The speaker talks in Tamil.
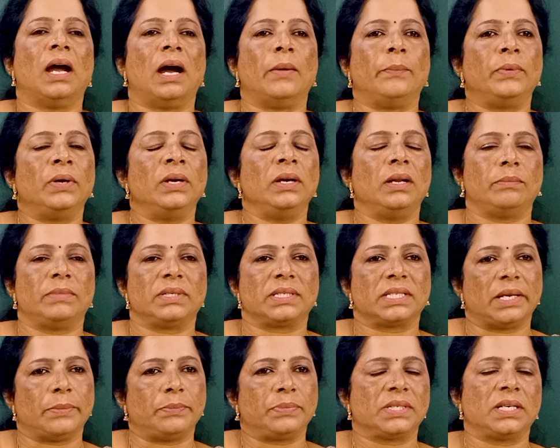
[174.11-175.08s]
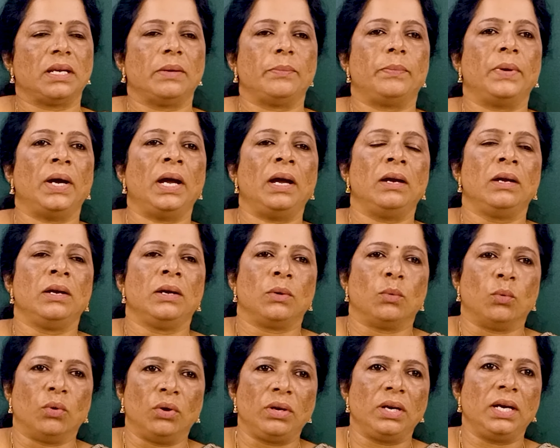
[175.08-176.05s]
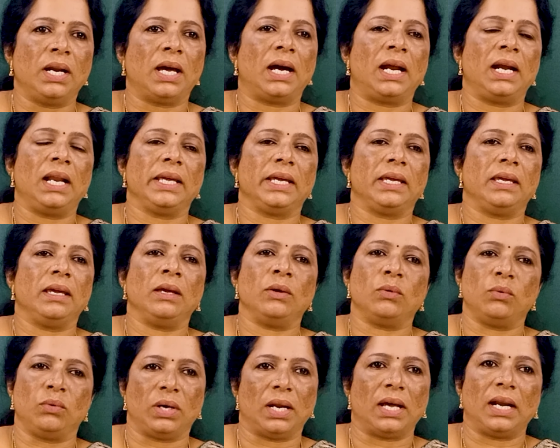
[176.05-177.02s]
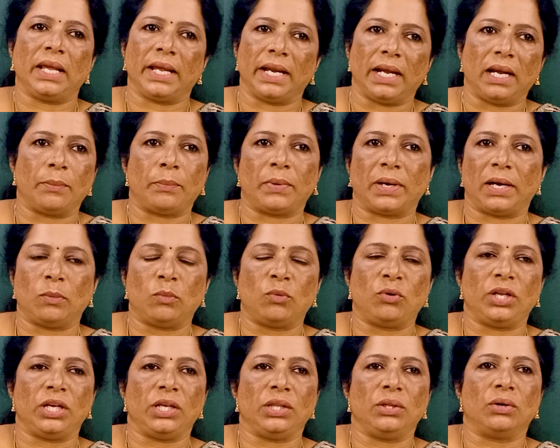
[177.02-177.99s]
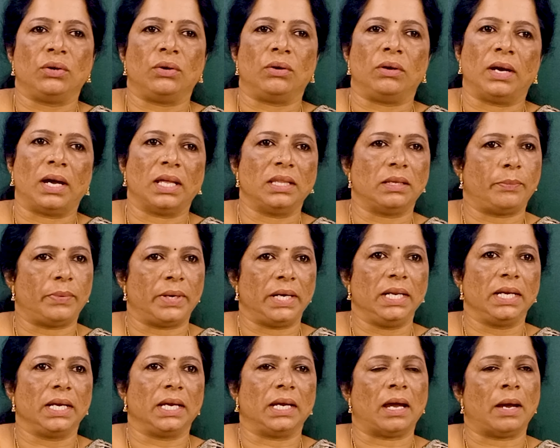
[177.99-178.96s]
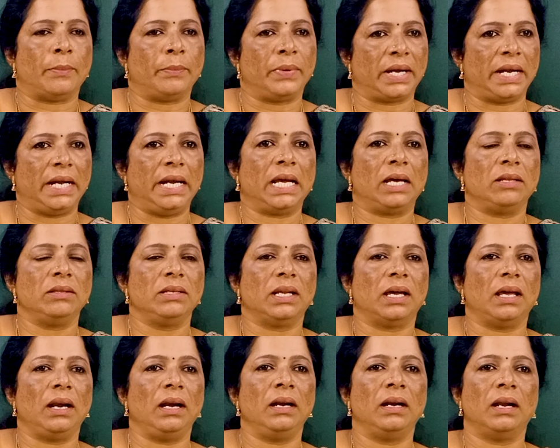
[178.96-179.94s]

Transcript: அப்போது நம்ம ஸ்டெப் ஸ்டெப்பாக ஒரு நாளைக்கு உங்களால் என்ன பண்ண முடியுதோ அதை பண்ணுங்கள் அப்போ ரெண்டாவது நாள்